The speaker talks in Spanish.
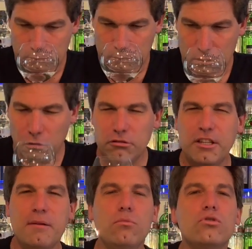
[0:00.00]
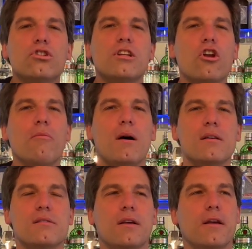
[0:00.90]
No tiene muchos
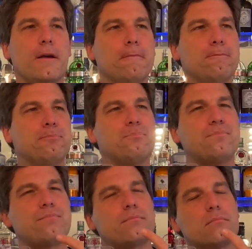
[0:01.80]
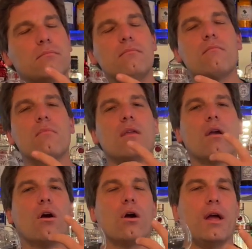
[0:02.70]
aromas em,
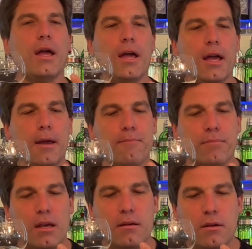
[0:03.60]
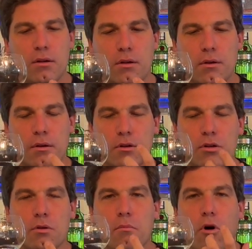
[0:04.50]
em,
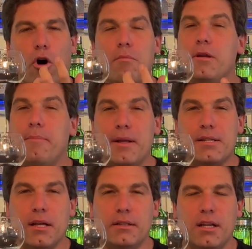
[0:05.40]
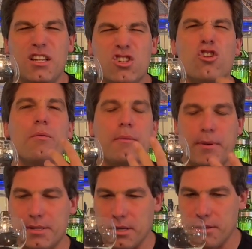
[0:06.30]
omnipresentes ni
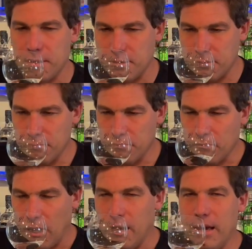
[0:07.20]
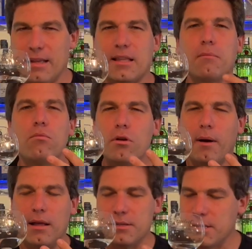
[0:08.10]
sobrepresentes. Está muy
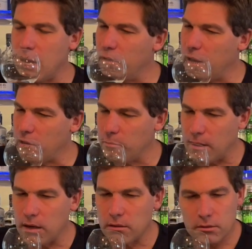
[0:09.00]
balanceado el aroma